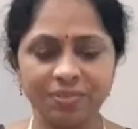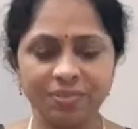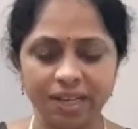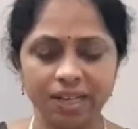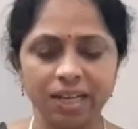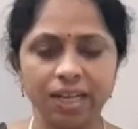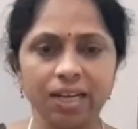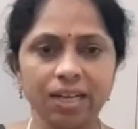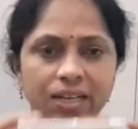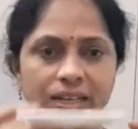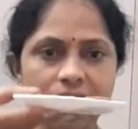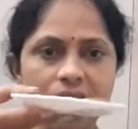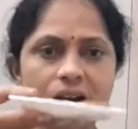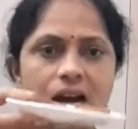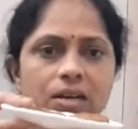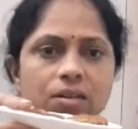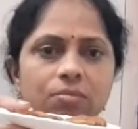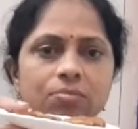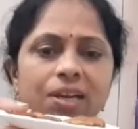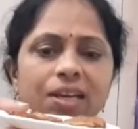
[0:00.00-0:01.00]
ఫైనల్లీ
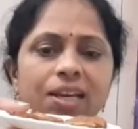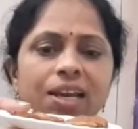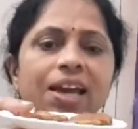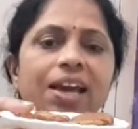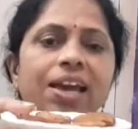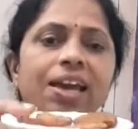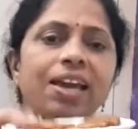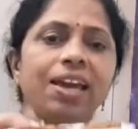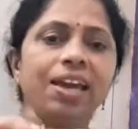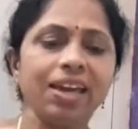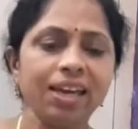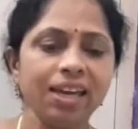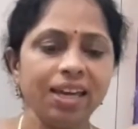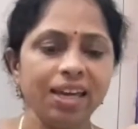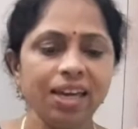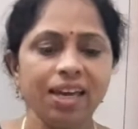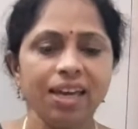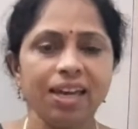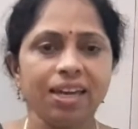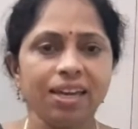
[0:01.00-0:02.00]
నాకు మిగిలాయి
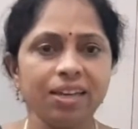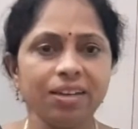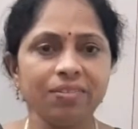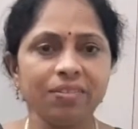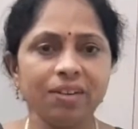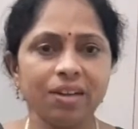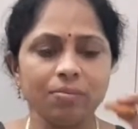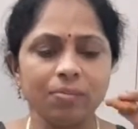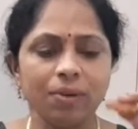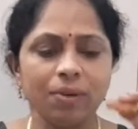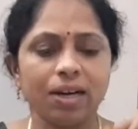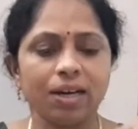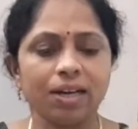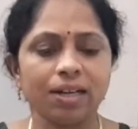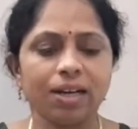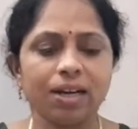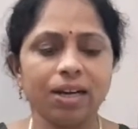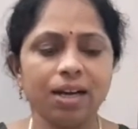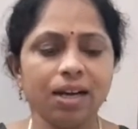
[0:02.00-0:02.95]
ఇవన్నమాట